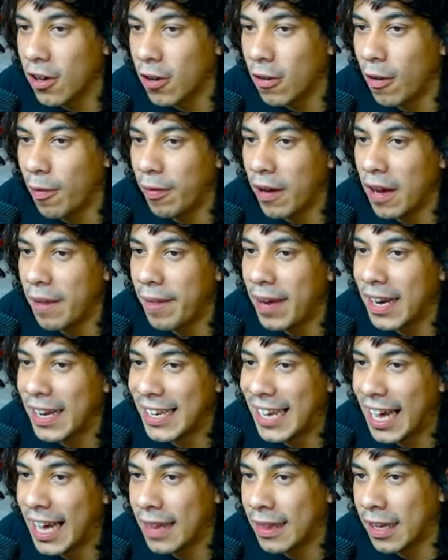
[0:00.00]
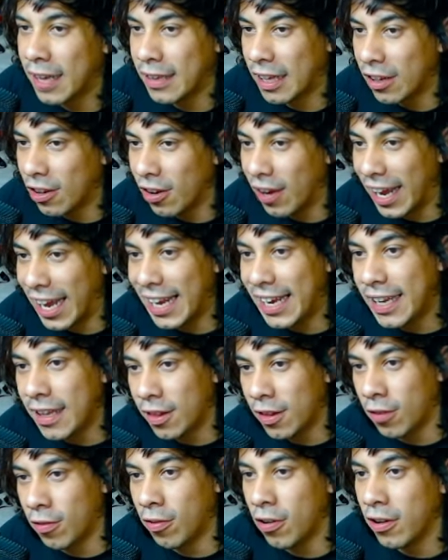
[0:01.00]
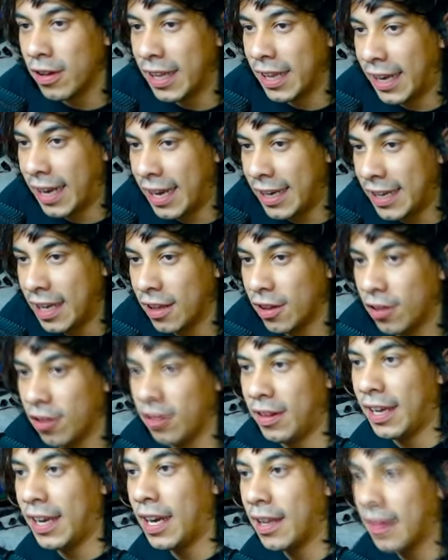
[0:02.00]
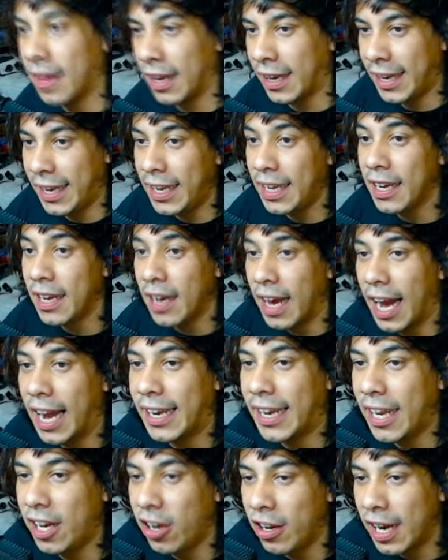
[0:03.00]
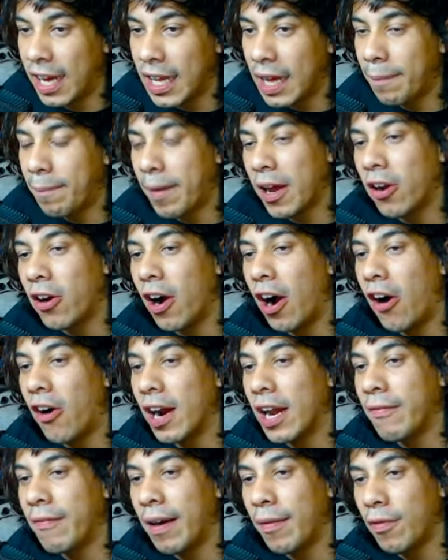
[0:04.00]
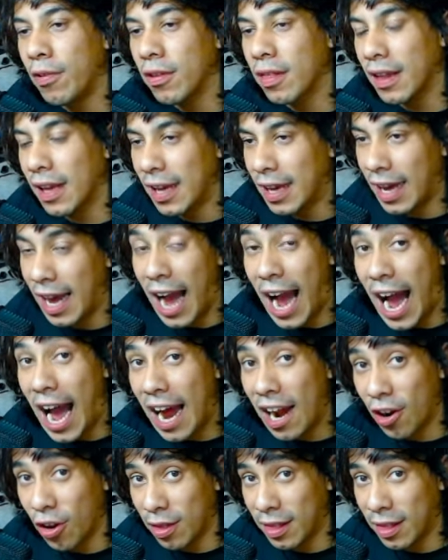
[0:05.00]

como pueden ver, ya está creando el disco duro de 500 GB aquí. Aquí no hay nada, pero ahora vamos a lo